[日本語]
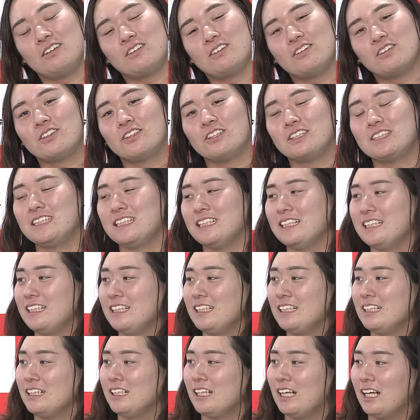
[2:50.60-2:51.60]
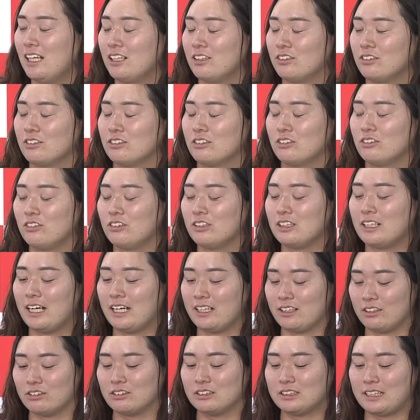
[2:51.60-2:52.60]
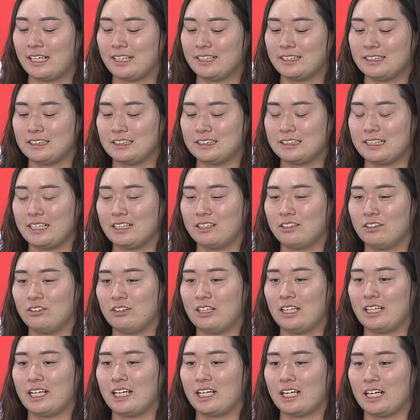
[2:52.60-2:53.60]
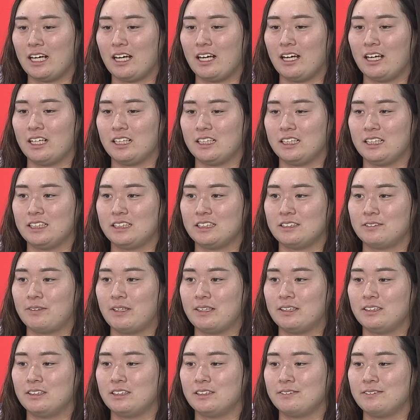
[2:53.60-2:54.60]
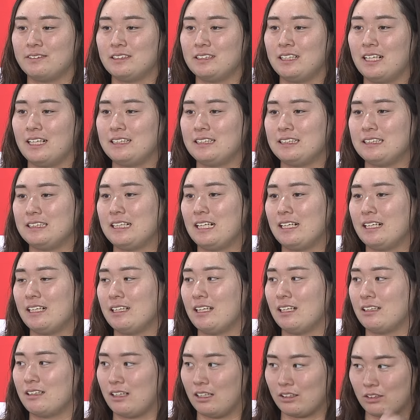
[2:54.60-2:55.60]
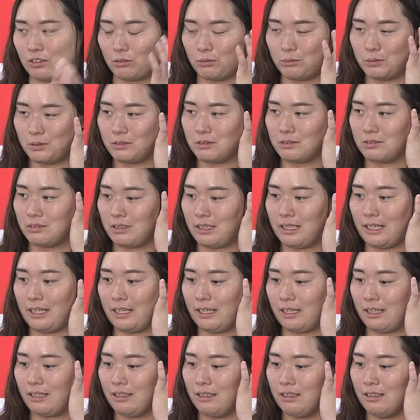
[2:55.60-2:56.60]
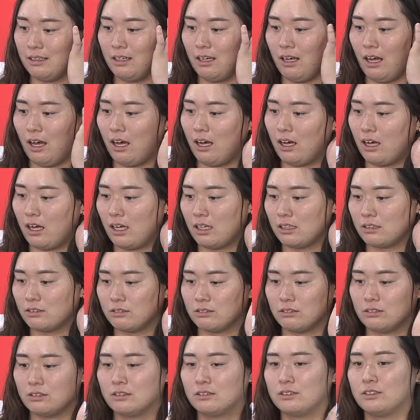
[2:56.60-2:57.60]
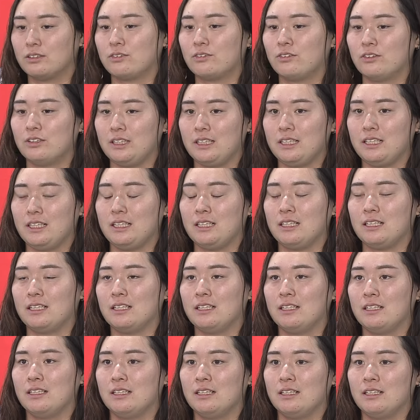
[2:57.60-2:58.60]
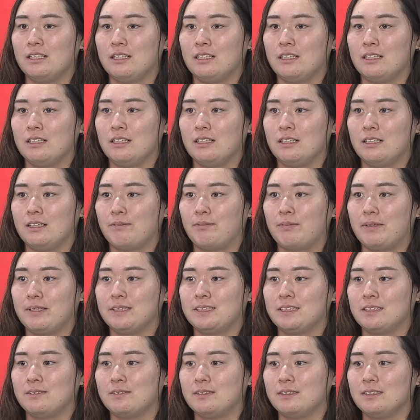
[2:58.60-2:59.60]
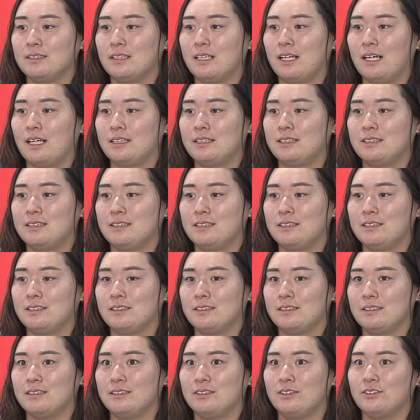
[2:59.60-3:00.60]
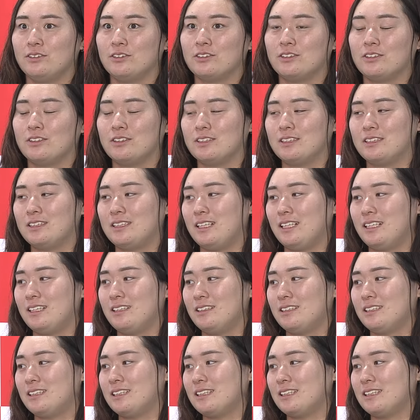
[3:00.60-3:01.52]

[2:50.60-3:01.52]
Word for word: 今年あの今回の最終戦の投げが一番自分らしい投げだったと思うのであのそこにやっぱり自分が必要としてる